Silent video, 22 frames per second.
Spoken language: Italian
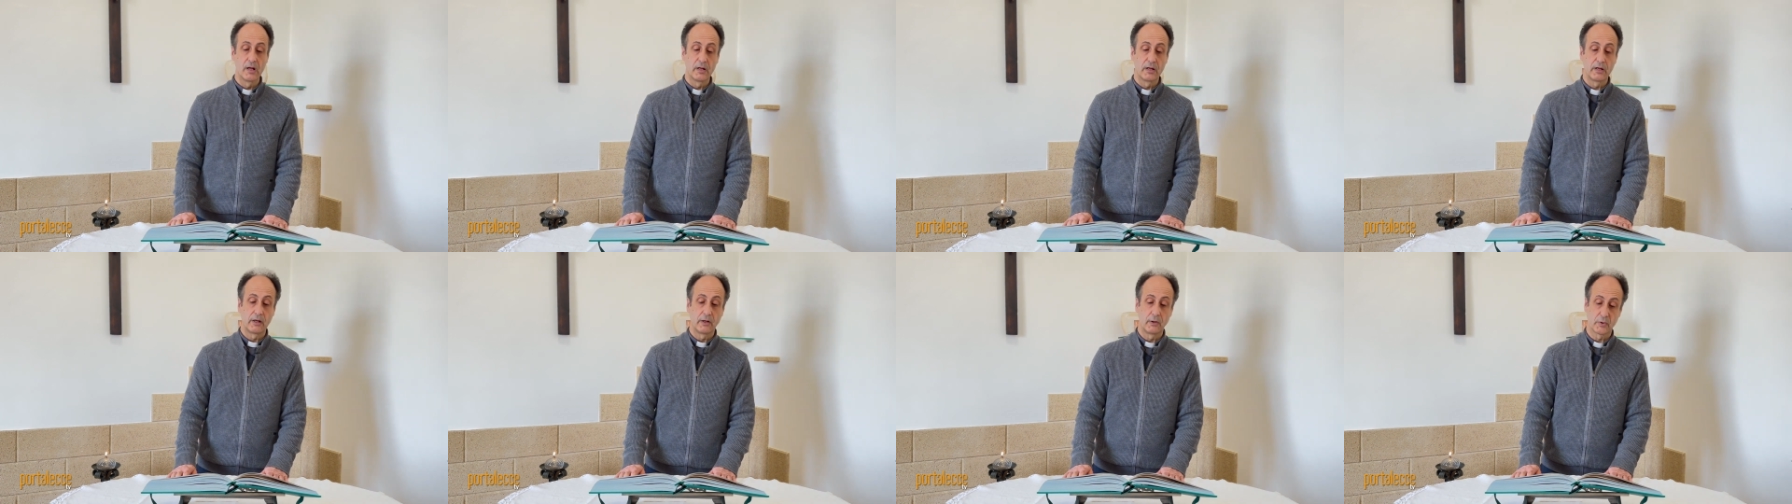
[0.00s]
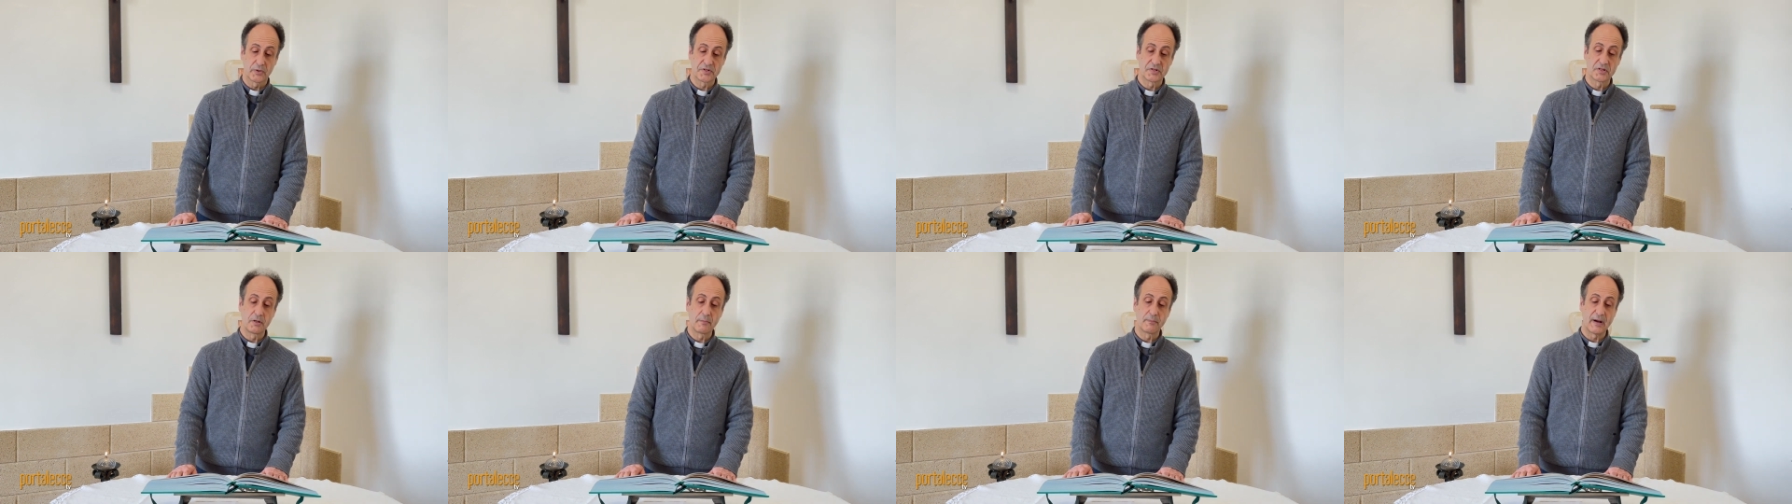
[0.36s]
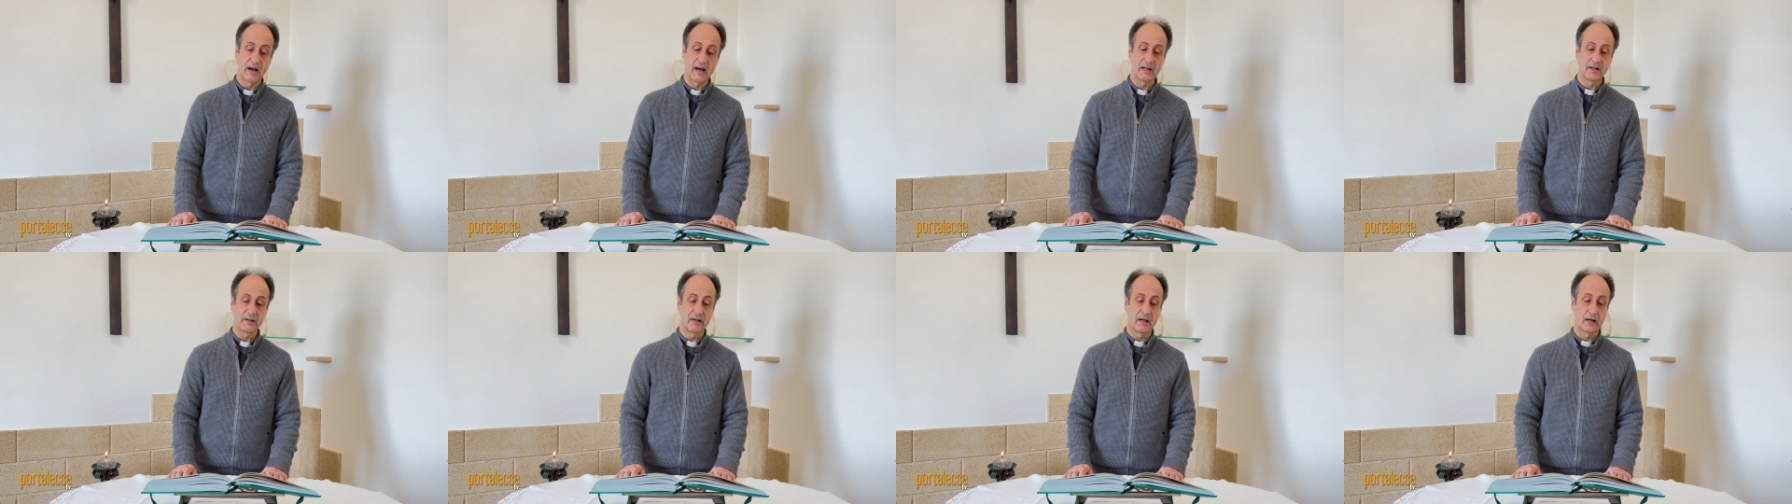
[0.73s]
I nostri
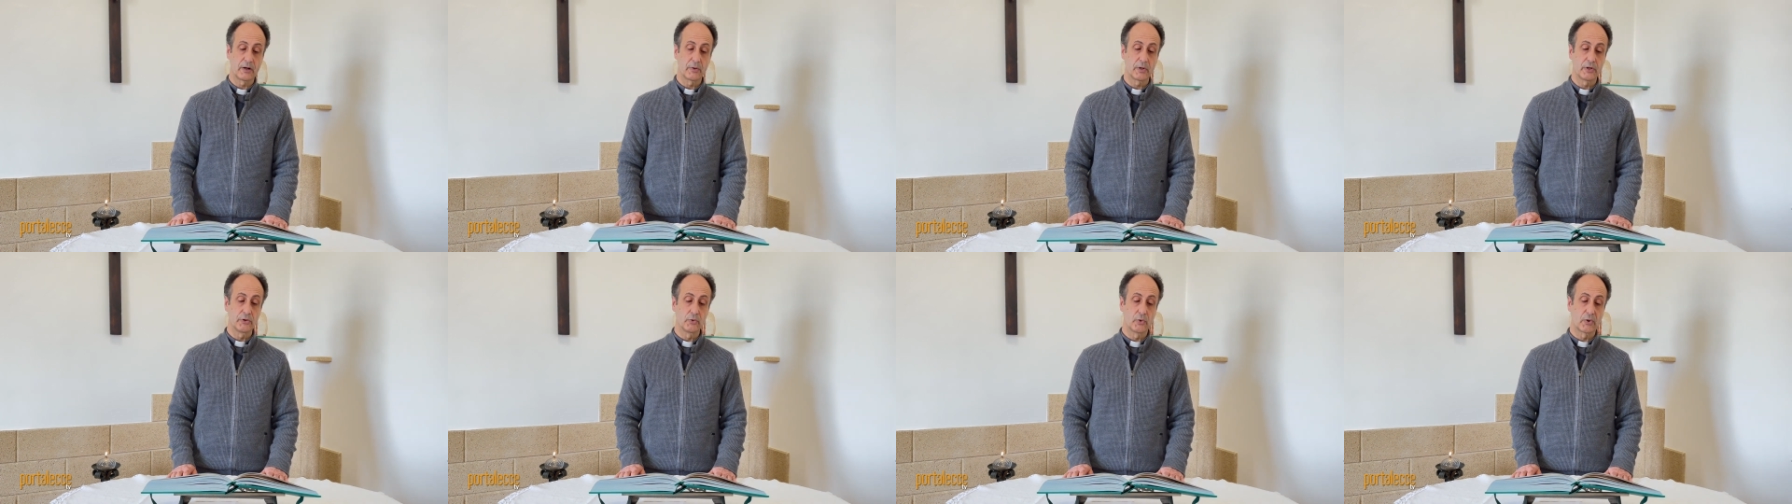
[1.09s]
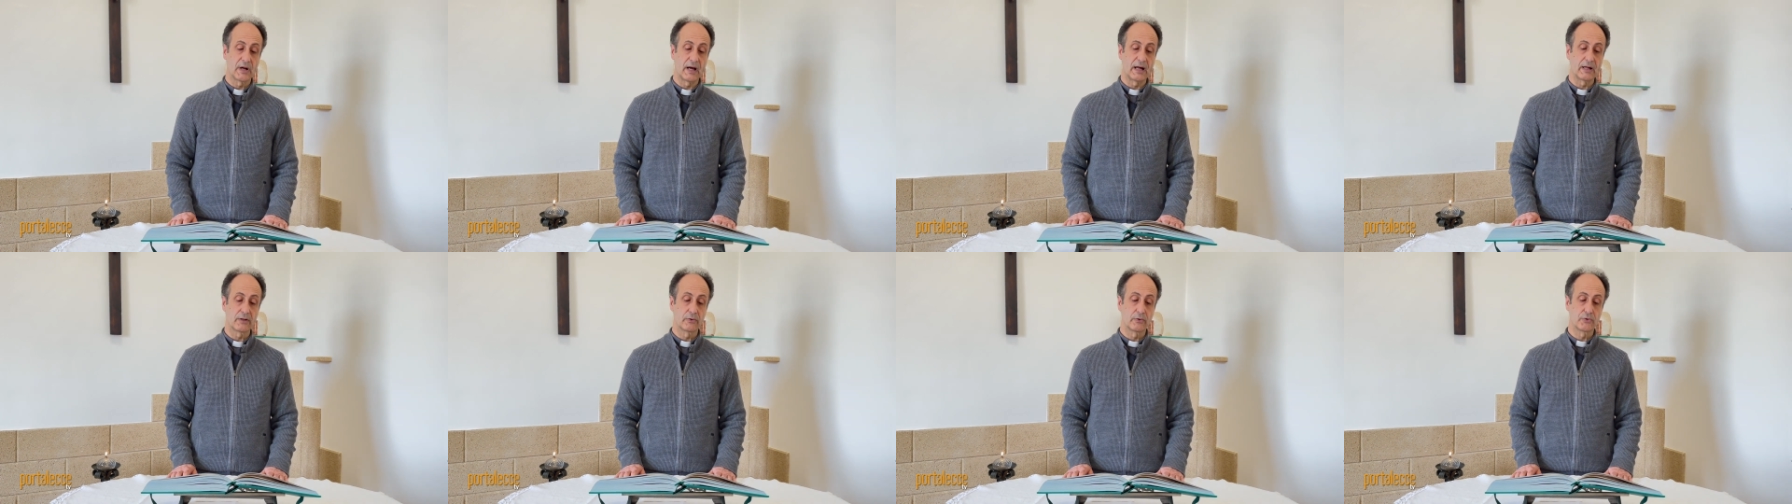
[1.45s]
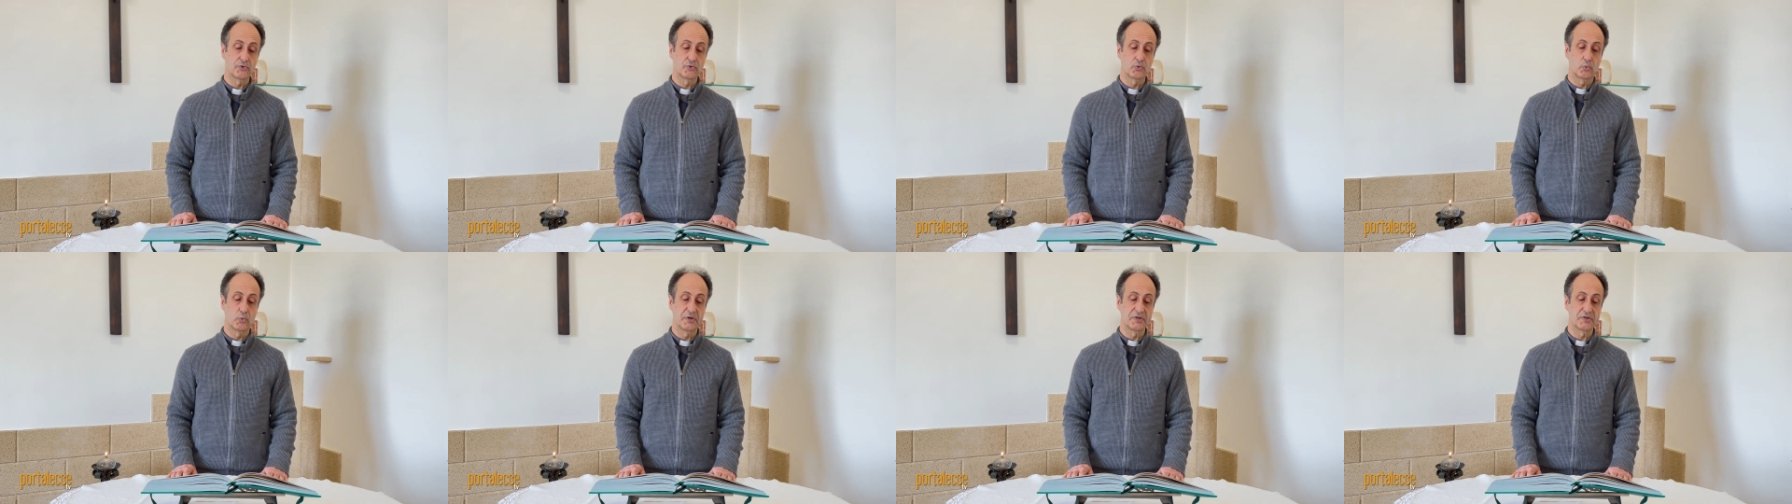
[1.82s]
padri hanno adorato
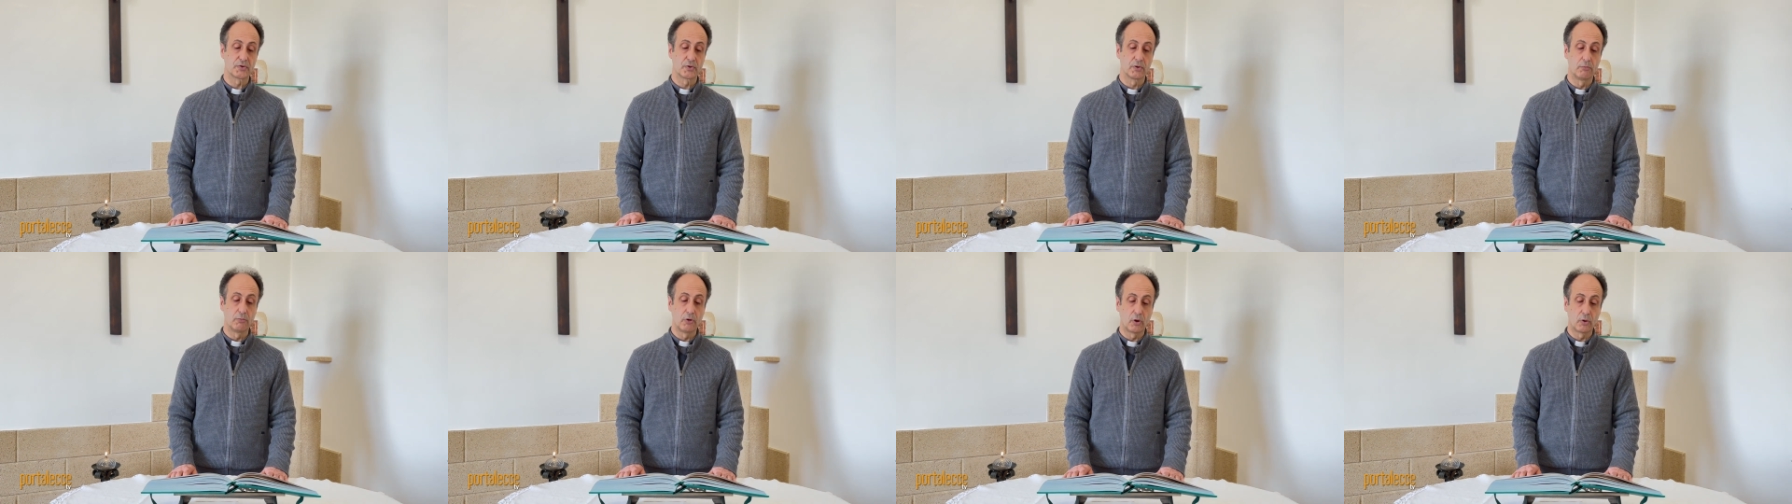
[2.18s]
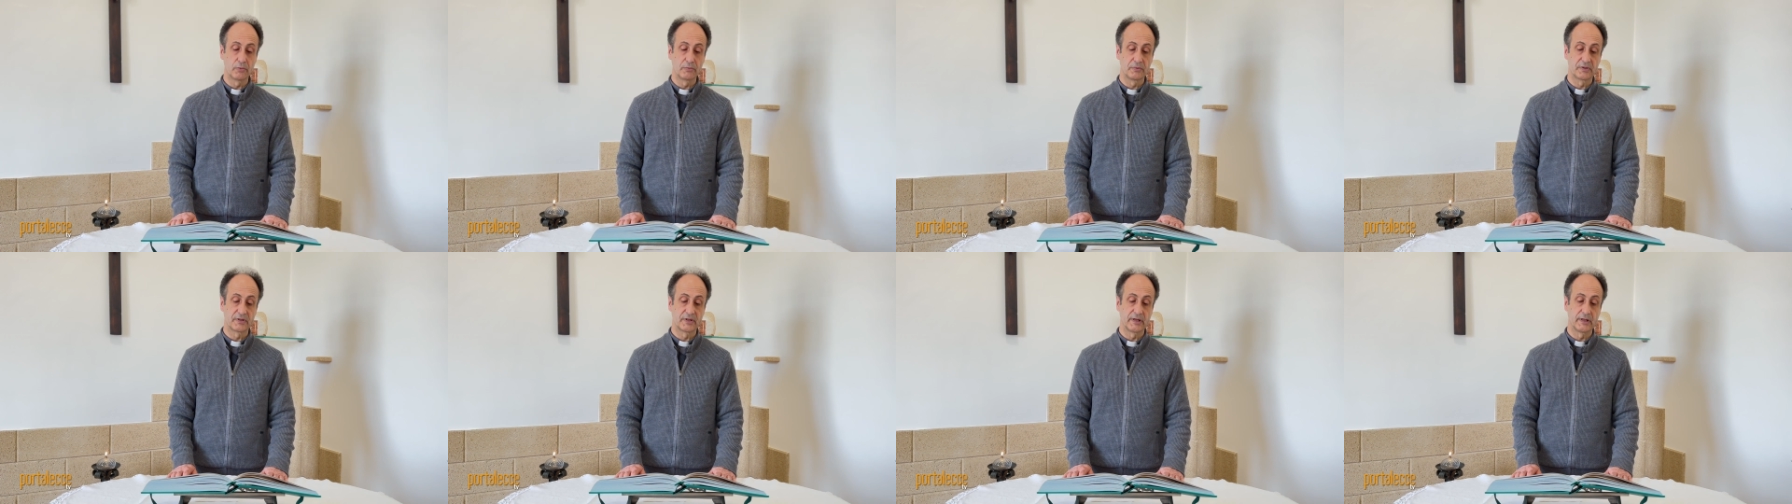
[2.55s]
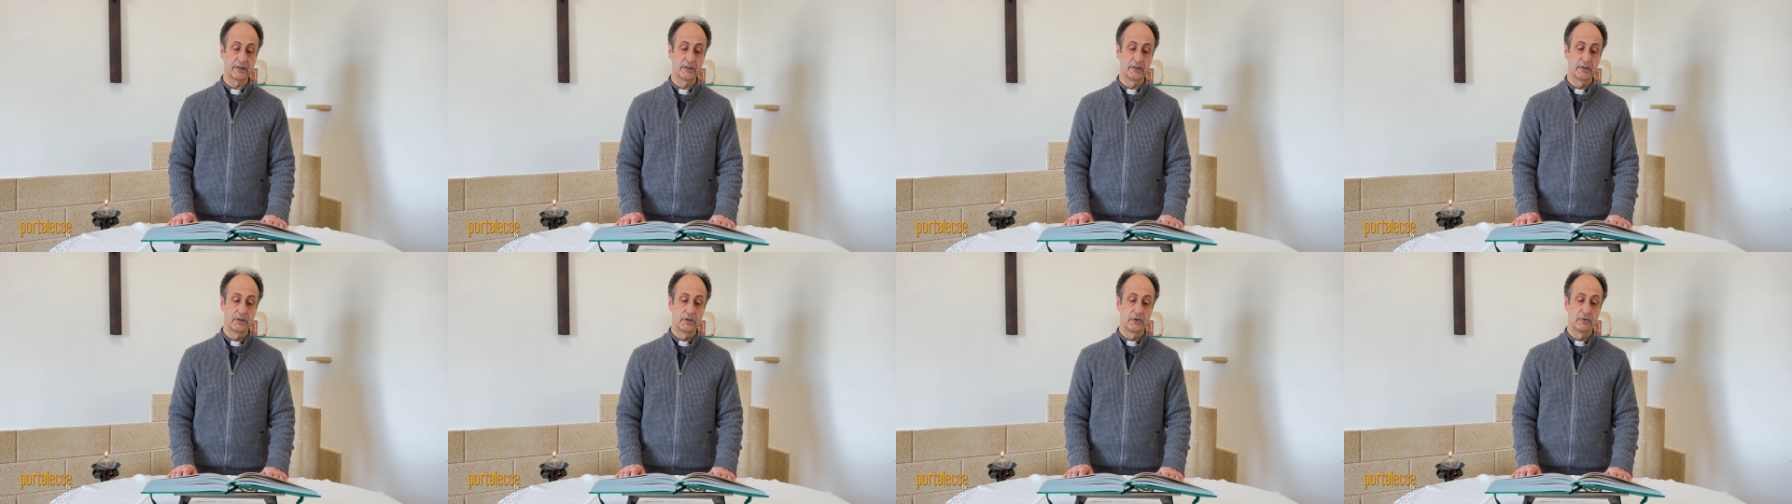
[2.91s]
su questo
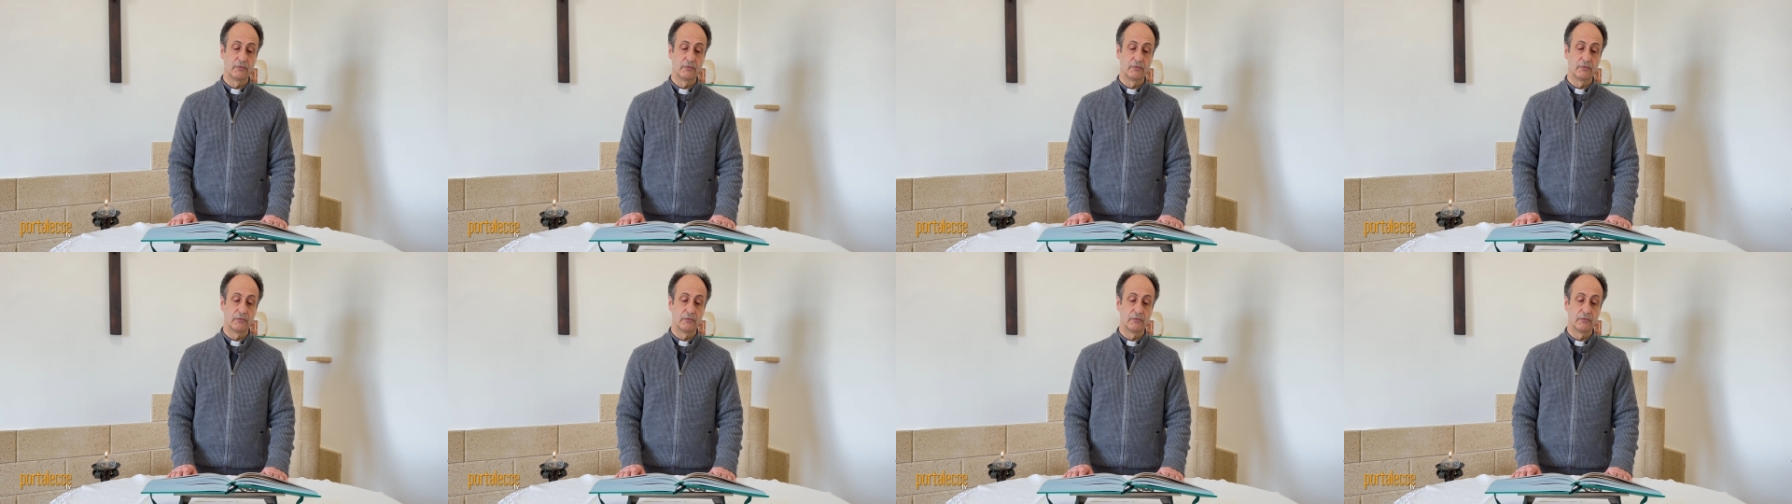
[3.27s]
monte,